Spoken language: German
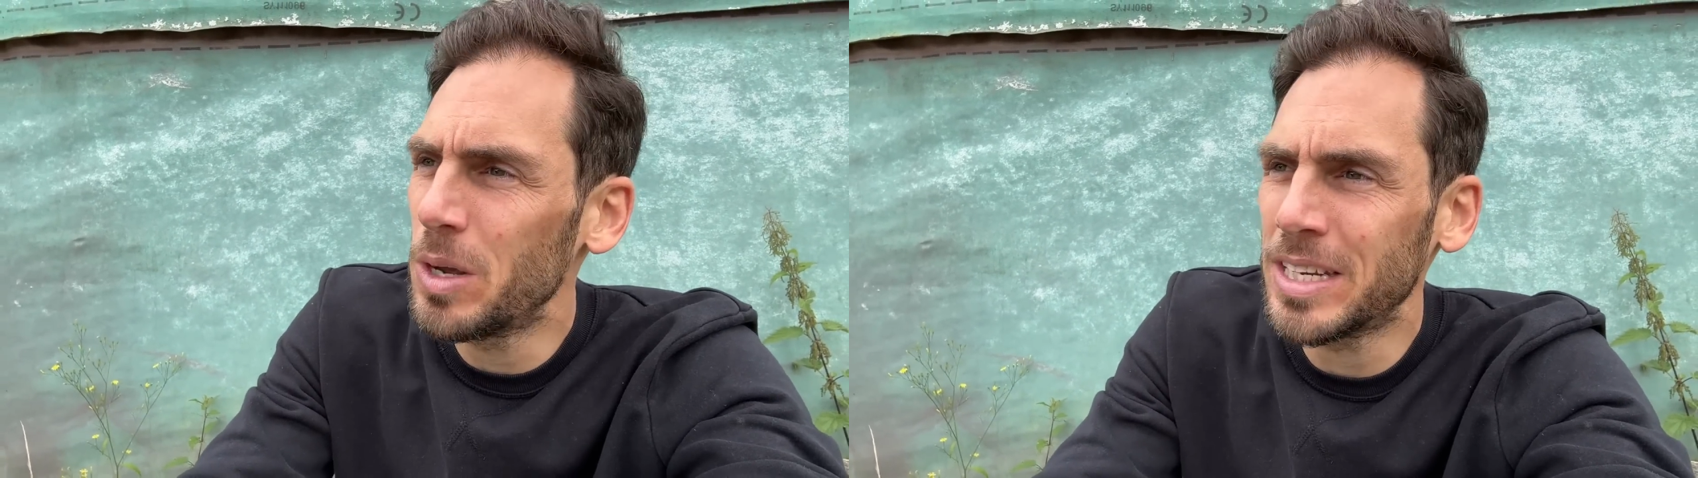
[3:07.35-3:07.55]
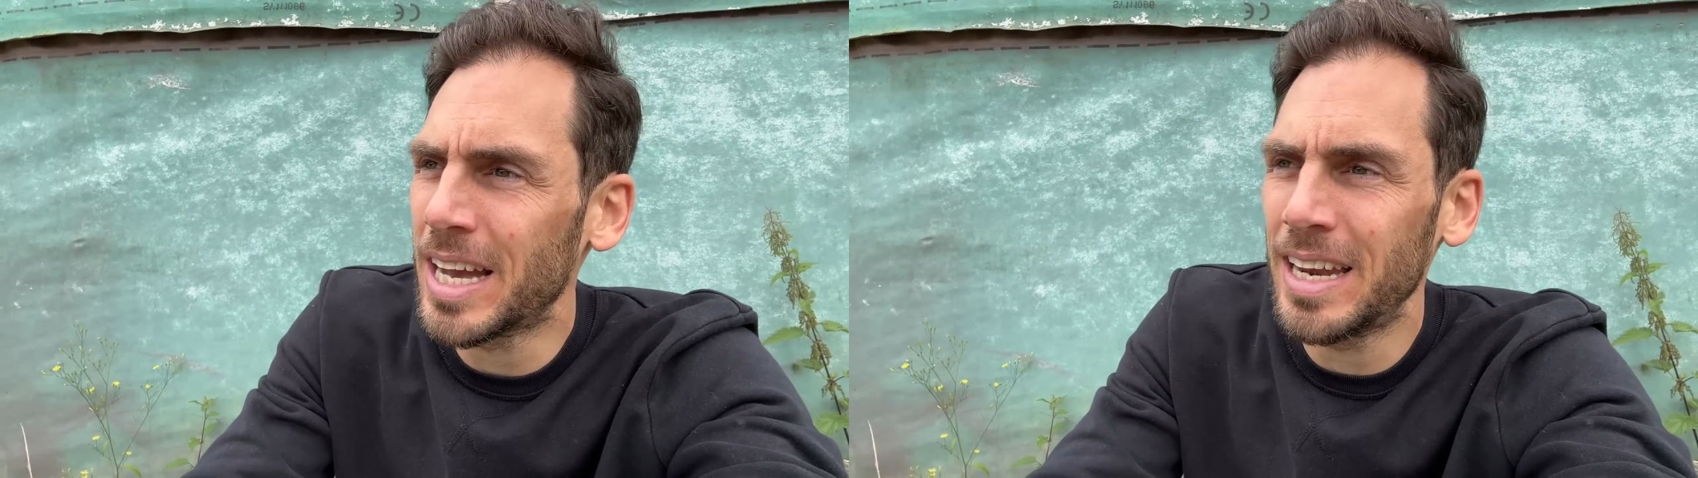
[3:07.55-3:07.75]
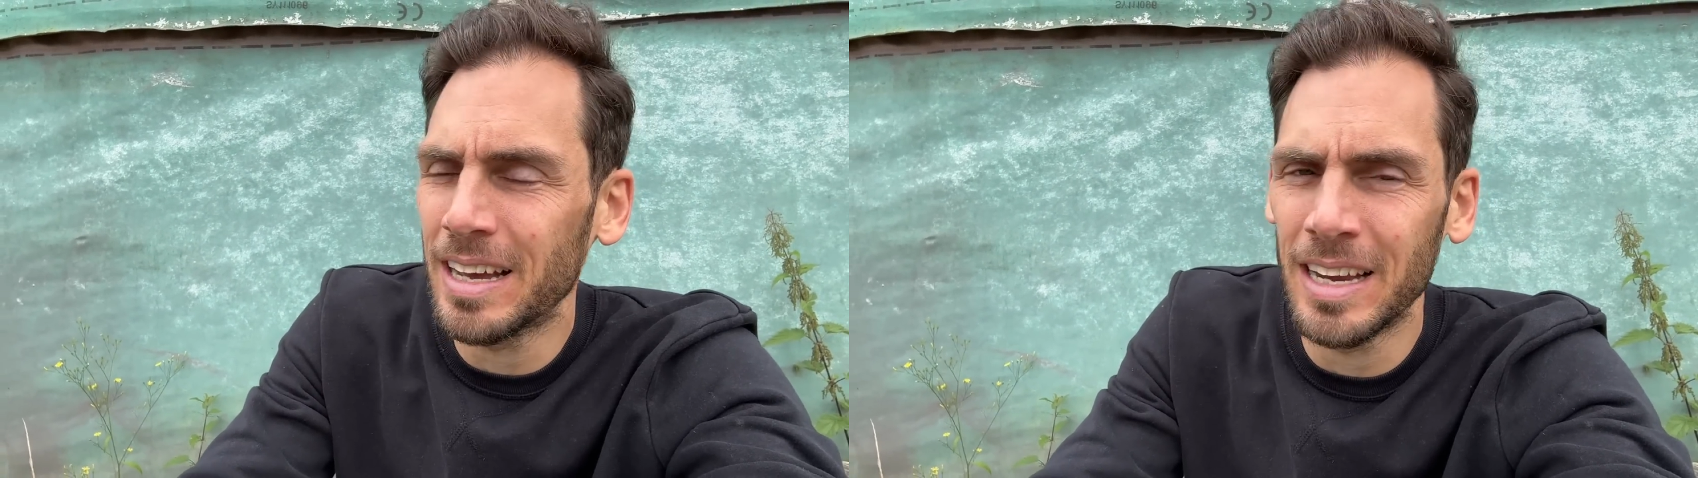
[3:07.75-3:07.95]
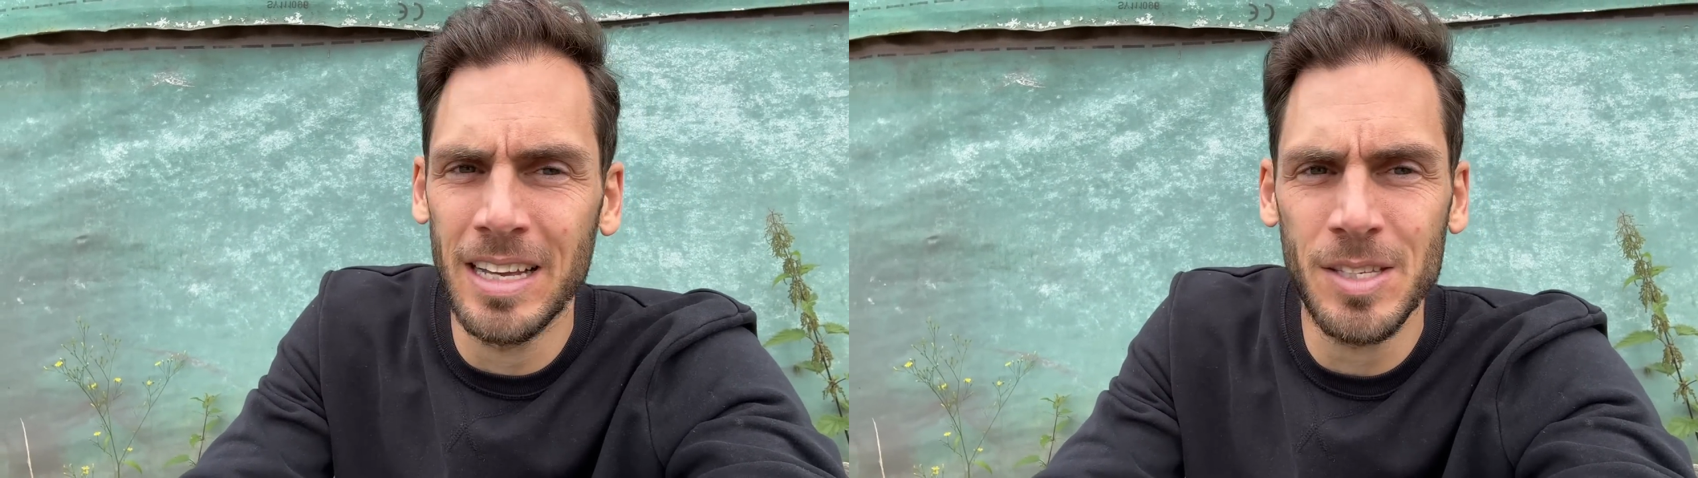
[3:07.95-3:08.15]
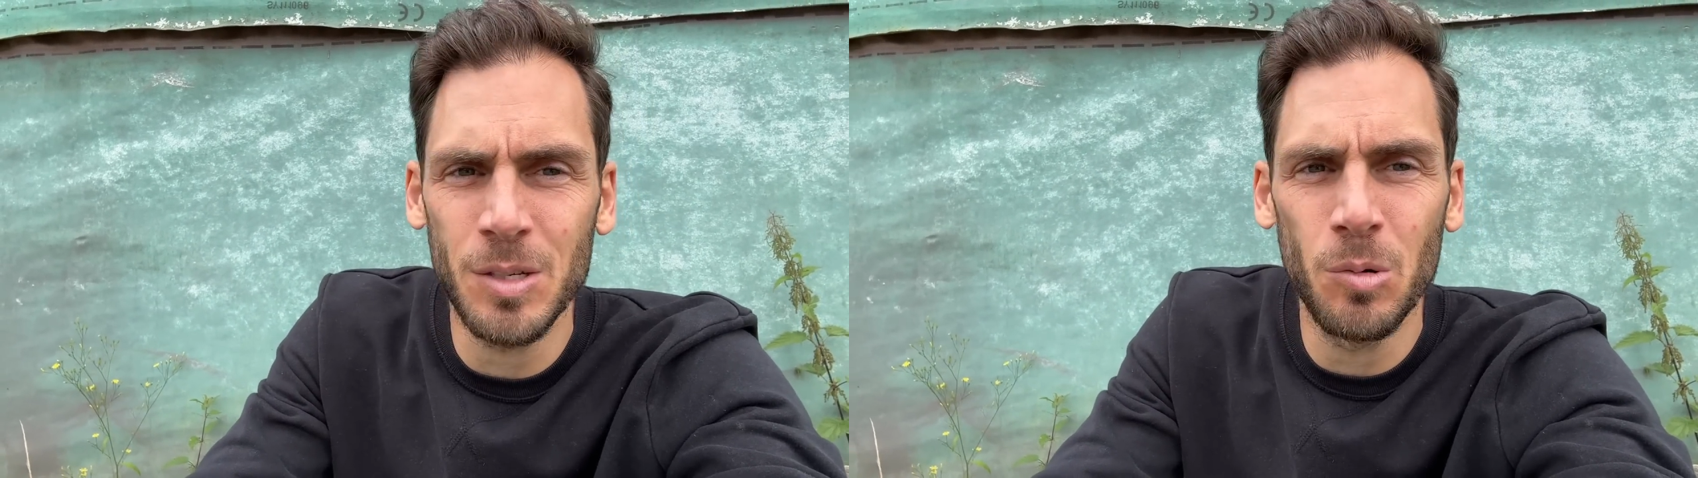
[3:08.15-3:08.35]
in keiner
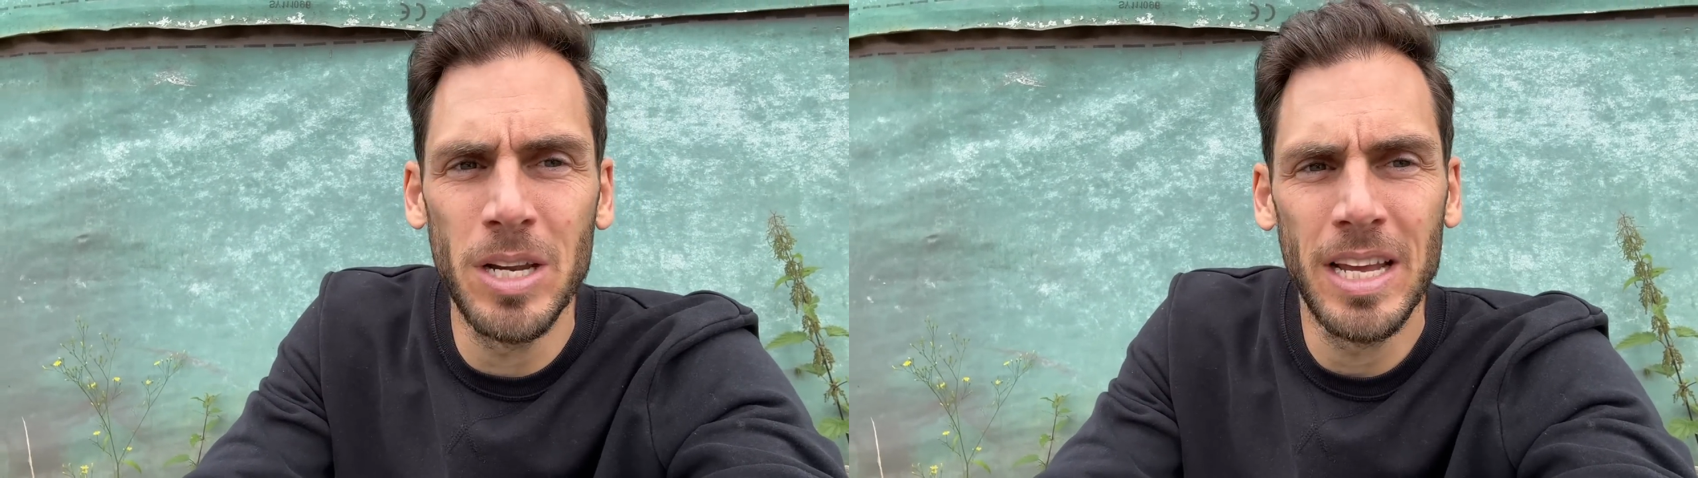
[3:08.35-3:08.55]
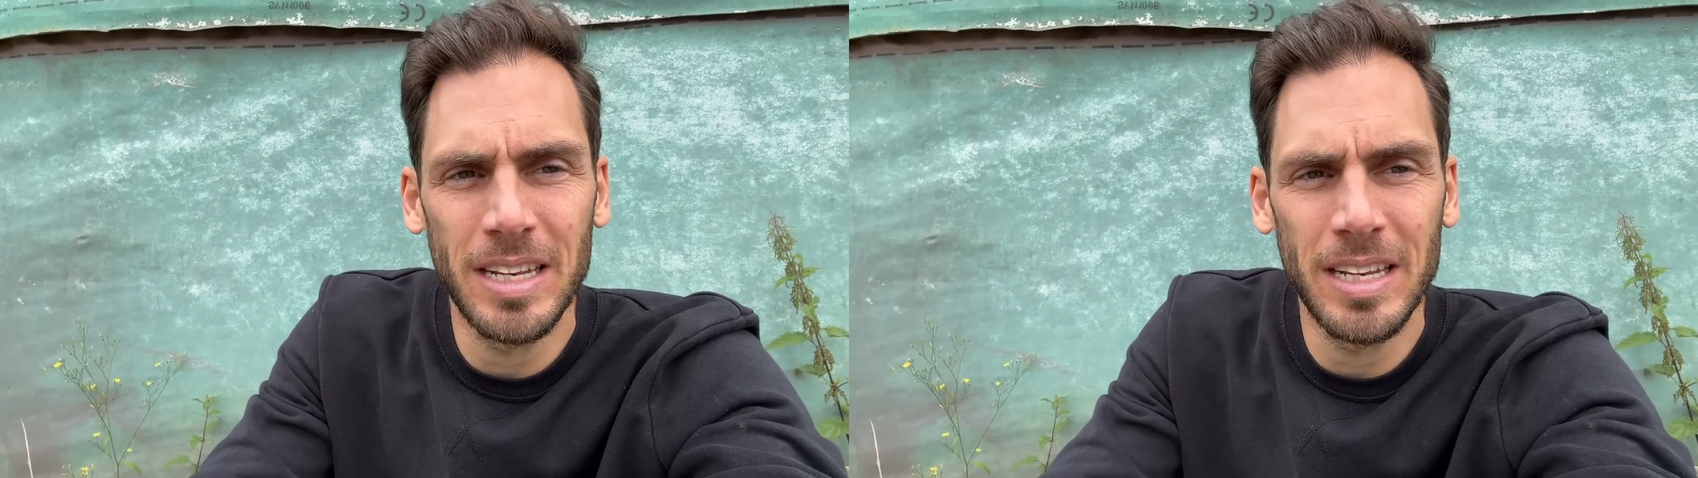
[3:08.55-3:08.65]
Relation.